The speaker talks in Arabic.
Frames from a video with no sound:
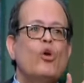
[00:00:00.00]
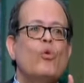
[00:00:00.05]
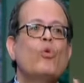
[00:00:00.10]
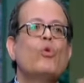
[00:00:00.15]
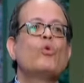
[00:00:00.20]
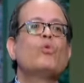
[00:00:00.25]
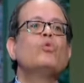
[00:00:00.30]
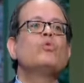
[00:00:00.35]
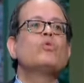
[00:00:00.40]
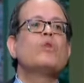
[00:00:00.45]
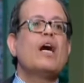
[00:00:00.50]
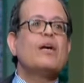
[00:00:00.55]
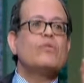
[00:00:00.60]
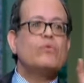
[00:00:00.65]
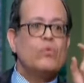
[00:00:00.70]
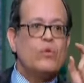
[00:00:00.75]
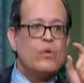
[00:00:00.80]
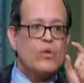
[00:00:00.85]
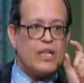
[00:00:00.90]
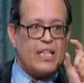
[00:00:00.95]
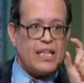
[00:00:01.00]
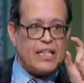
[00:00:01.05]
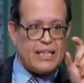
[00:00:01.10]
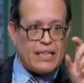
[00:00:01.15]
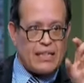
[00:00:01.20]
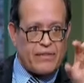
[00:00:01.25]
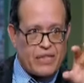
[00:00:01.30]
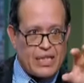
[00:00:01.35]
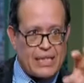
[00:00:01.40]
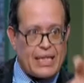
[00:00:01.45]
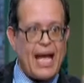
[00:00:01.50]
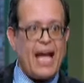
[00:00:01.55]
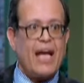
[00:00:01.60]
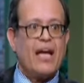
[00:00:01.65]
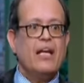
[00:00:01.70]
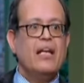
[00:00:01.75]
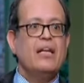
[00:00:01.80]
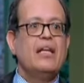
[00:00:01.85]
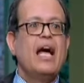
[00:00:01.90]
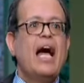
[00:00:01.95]
100% ويكون ضغطه
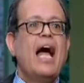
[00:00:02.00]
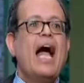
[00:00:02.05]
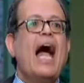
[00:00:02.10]
بالداخل